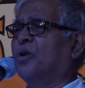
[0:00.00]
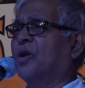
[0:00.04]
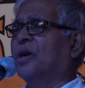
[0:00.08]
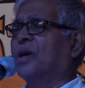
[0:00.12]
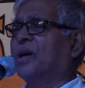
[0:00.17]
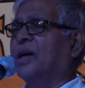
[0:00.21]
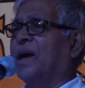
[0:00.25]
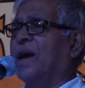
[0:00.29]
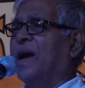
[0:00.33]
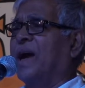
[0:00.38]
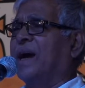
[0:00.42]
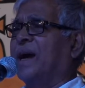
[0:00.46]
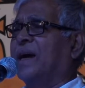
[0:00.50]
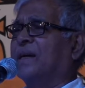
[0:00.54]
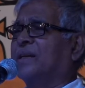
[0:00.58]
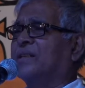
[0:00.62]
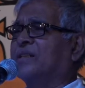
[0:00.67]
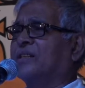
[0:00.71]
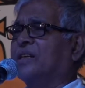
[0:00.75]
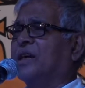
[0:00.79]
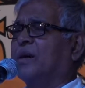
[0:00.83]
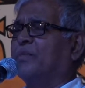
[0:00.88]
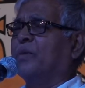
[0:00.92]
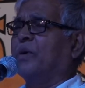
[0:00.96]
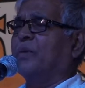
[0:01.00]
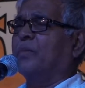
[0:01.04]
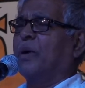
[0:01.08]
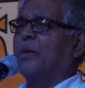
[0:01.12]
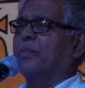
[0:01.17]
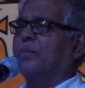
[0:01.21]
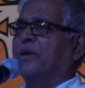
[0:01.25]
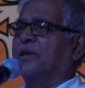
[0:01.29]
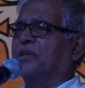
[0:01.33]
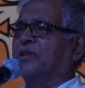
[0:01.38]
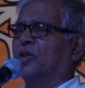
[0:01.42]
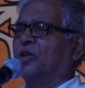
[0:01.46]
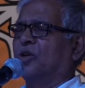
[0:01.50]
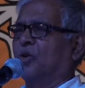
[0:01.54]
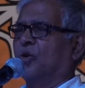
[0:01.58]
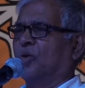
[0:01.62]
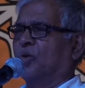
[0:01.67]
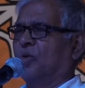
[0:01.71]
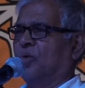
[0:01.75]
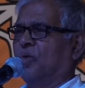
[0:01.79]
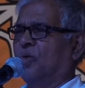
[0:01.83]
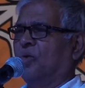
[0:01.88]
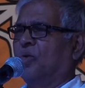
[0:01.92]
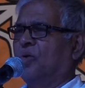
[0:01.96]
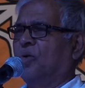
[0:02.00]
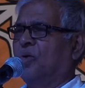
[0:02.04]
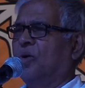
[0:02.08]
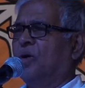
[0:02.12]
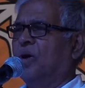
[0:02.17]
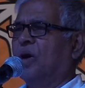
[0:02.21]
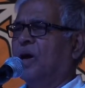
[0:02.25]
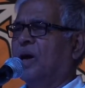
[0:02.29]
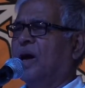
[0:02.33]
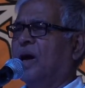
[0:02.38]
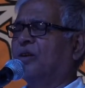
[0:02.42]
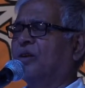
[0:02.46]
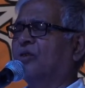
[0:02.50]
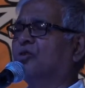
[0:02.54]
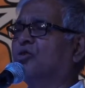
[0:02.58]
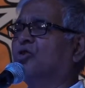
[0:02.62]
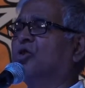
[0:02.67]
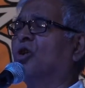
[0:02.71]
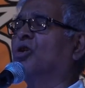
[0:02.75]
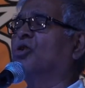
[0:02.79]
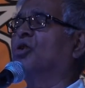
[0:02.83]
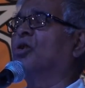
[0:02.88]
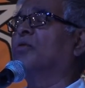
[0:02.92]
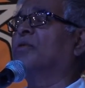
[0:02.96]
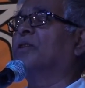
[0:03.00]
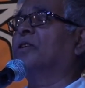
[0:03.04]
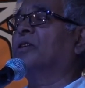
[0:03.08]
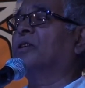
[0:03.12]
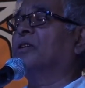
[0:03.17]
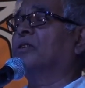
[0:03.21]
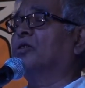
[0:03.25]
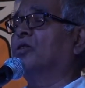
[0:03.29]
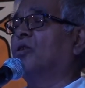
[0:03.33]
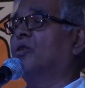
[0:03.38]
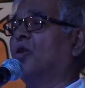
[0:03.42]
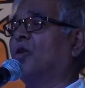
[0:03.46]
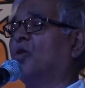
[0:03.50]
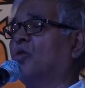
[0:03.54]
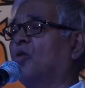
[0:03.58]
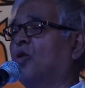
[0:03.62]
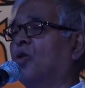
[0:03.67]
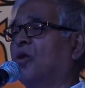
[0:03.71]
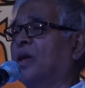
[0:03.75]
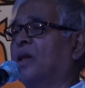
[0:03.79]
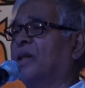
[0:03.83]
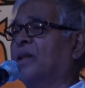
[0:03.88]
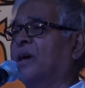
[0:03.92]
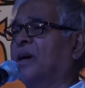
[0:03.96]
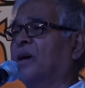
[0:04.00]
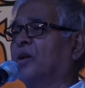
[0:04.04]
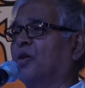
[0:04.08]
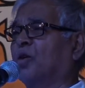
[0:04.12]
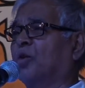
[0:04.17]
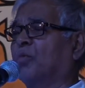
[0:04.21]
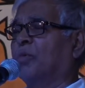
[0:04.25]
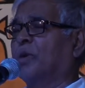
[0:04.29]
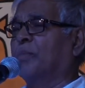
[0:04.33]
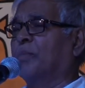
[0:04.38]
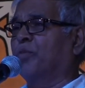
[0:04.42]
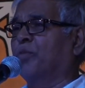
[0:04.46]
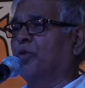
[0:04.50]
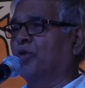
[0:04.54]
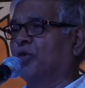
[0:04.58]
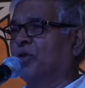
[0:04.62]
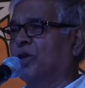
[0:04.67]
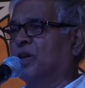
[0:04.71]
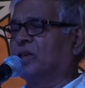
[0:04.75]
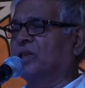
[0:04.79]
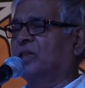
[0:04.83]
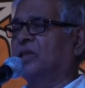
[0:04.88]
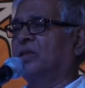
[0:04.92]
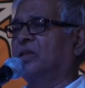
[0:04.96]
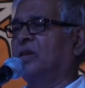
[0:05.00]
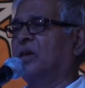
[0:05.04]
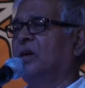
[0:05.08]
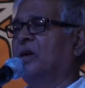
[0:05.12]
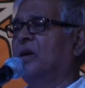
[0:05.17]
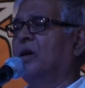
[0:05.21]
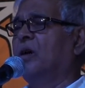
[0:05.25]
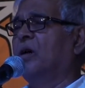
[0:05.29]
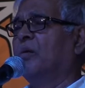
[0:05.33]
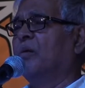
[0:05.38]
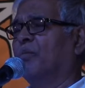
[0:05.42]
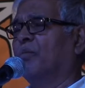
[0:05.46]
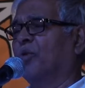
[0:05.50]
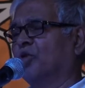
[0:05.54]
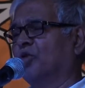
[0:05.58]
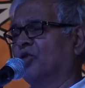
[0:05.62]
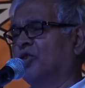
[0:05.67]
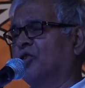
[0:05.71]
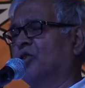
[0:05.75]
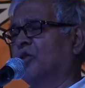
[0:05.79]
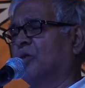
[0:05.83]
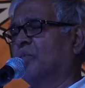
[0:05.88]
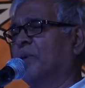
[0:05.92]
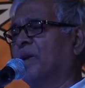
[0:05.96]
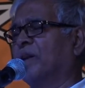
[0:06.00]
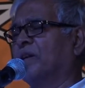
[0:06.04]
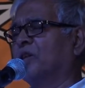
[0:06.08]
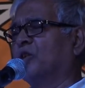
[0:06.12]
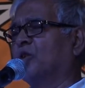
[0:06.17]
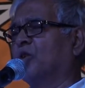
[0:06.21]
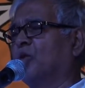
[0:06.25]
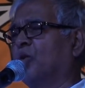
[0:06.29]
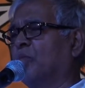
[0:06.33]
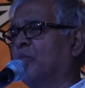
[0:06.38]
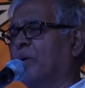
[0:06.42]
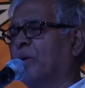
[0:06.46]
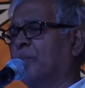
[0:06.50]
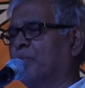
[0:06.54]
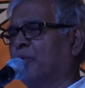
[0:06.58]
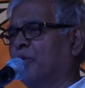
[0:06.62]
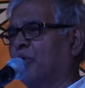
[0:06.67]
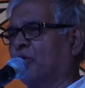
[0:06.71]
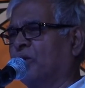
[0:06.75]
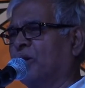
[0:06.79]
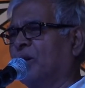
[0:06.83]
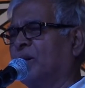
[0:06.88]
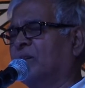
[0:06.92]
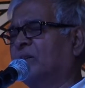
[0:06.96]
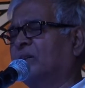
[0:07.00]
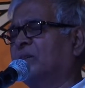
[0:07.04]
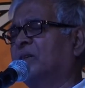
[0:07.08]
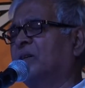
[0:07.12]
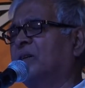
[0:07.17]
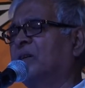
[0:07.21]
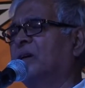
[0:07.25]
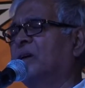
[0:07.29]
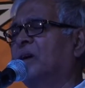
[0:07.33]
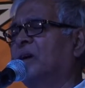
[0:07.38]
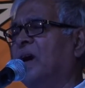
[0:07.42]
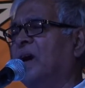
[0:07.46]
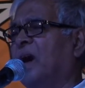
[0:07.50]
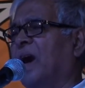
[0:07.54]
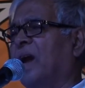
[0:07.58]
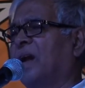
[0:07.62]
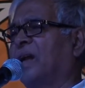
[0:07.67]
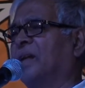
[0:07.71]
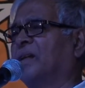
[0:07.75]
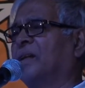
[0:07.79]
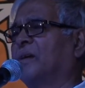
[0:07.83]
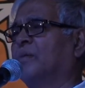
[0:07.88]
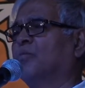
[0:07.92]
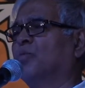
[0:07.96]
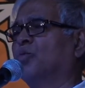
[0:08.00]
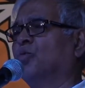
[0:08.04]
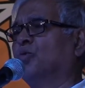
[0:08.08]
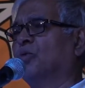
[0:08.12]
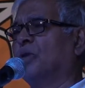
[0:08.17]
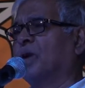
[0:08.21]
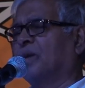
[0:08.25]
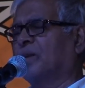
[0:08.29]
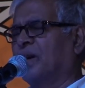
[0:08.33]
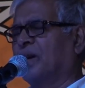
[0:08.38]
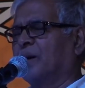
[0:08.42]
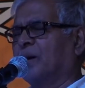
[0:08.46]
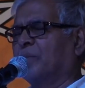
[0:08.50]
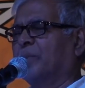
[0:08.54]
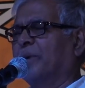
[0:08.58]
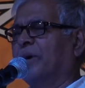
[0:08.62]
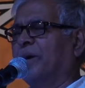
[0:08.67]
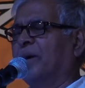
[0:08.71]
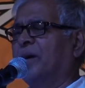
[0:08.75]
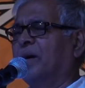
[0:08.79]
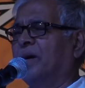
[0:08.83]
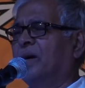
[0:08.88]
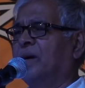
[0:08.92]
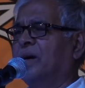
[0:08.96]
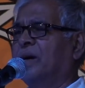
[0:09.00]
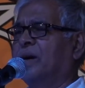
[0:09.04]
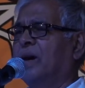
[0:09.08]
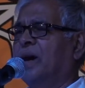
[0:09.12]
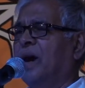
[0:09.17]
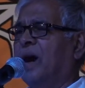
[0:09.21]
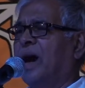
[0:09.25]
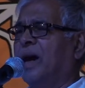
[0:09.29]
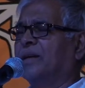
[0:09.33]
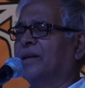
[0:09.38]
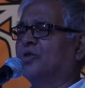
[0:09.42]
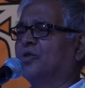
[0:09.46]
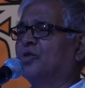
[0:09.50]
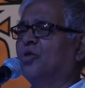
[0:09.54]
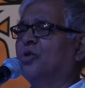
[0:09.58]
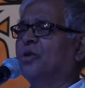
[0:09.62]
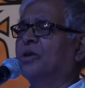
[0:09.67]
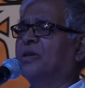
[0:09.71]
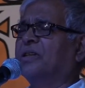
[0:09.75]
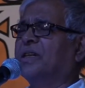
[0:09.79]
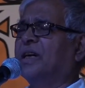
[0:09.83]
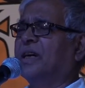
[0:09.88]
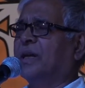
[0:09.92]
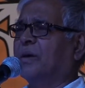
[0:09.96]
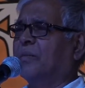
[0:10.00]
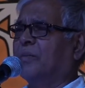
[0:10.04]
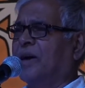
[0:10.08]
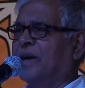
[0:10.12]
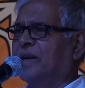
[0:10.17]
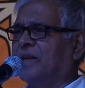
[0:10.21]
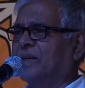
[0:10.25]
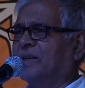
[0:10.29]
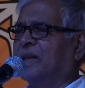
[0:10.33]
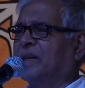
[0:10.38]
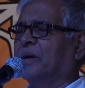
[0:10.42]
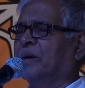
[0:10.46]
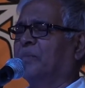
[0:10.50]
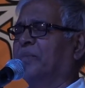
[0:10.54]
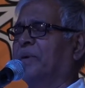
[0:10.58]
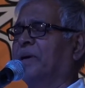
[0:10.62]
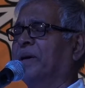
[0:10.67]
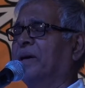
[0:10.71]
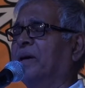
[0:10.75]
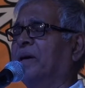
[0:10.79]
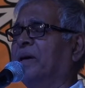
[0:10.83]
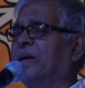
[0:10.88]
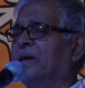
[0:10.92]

করাটা এক স্টেপের ব্যাপার ছিল কারণ ছয় দফাতে ছিল কর আদায় করবে প্রদেশ বৈদেশিক বাণিজ্য করবে প্রদেশ আলাদা মুদ্রা থাকবে আঞ্চলিক সেনাবাহিনী থাকবে